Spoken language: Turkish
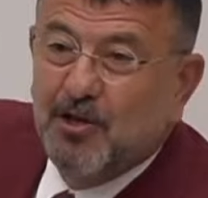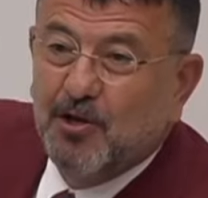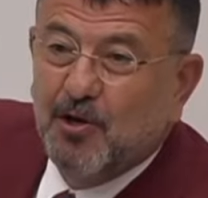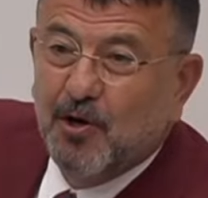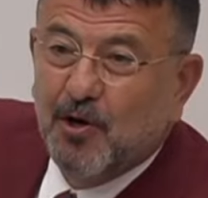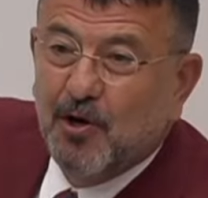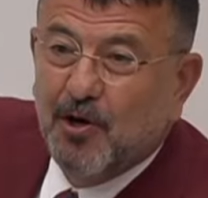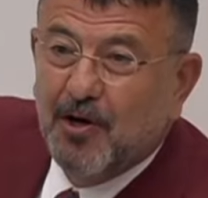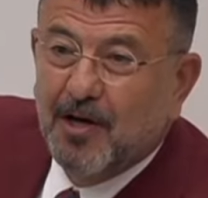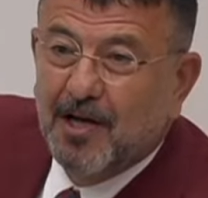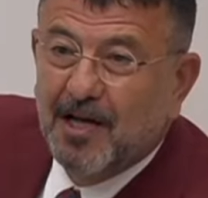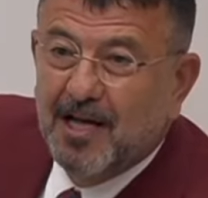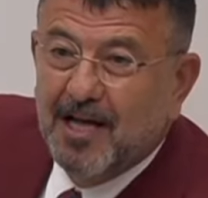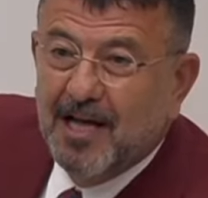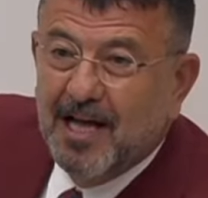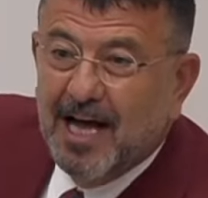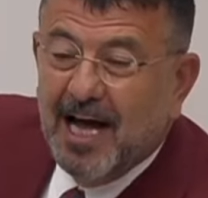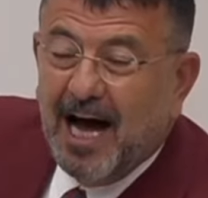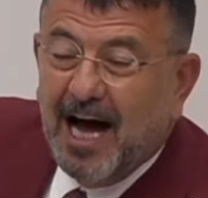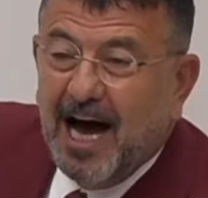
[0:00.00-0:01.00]
gidiyor.
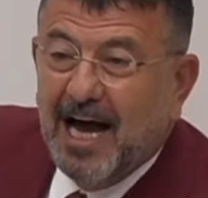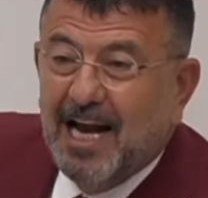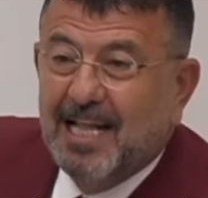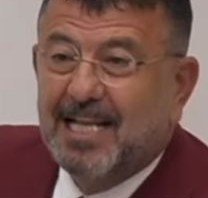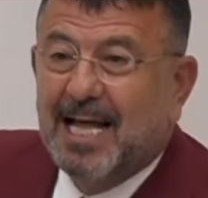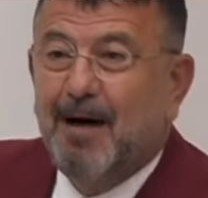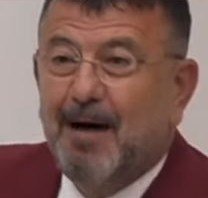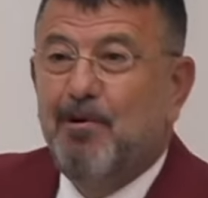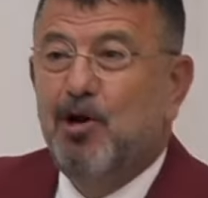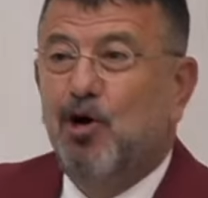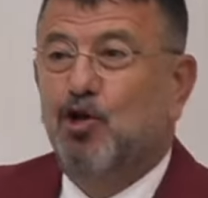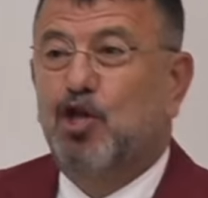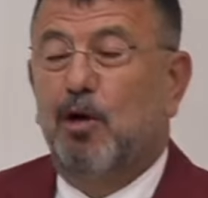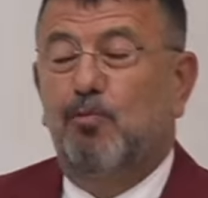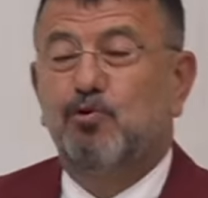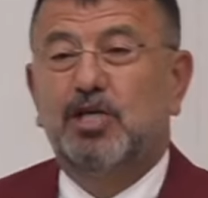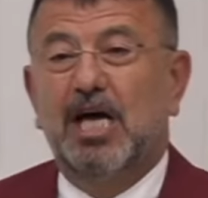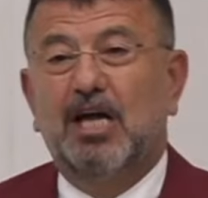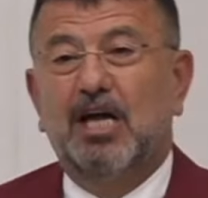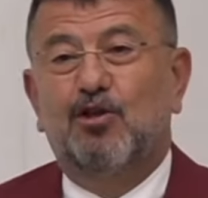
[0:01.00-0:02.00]
Anıtkabir
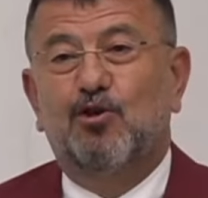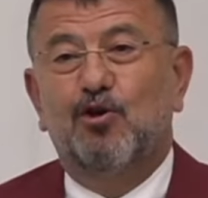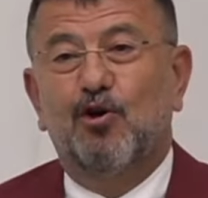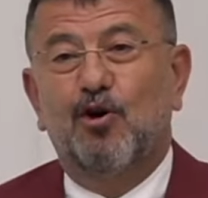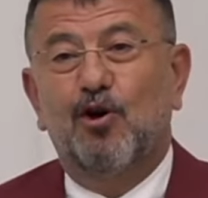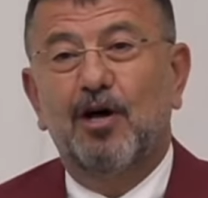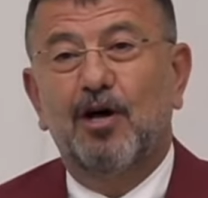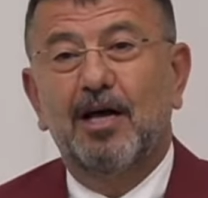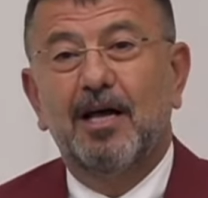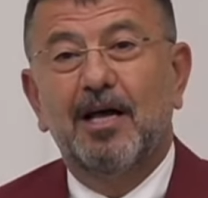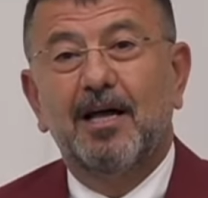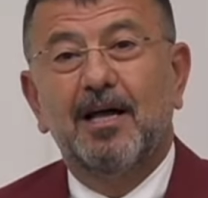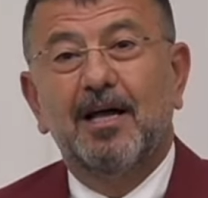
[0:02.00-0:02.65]
otobüse gidiyor.